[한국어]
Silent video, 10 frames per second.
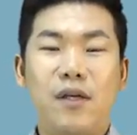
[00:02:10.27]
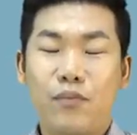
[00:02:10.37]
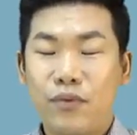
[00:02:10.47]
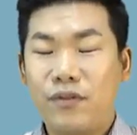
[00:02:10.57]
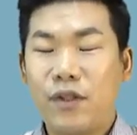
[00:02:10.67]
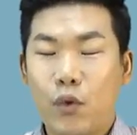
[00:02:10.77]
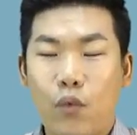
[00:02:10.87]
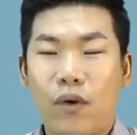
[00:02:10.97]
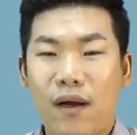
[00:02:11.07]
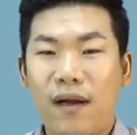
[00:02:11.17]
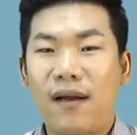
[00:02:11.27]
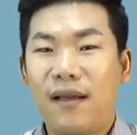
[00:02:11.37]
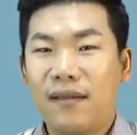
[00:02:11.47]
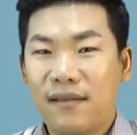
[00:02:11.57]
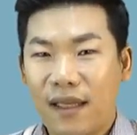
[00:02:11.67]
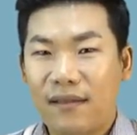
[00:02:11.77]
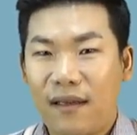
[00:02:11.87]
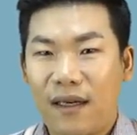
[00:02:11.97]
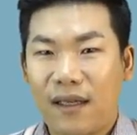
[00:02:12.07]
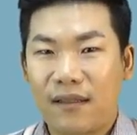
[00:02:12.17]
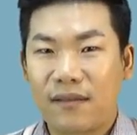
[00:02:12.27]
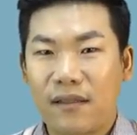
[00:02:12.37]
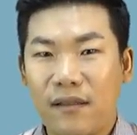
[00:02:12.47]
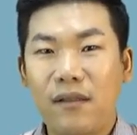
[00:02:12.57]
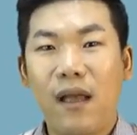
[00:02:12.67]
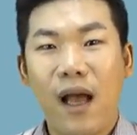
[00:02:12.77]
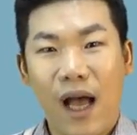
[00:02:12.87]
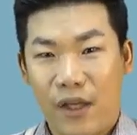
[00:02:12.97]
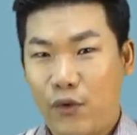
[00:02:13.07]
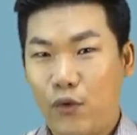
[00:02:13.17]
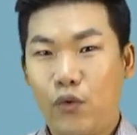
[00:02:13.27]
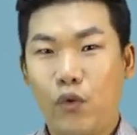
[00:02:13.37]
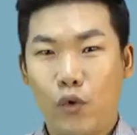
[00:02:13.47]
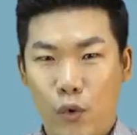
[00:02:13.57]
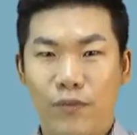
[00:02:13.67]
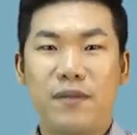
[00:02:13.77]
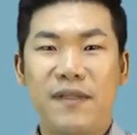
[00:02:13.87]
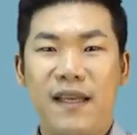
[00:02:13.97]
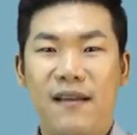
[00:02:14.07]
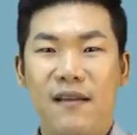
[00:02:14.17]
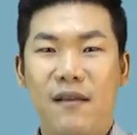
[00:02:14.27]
풍선 효과가 나타날 가능성은 아주 높습니다.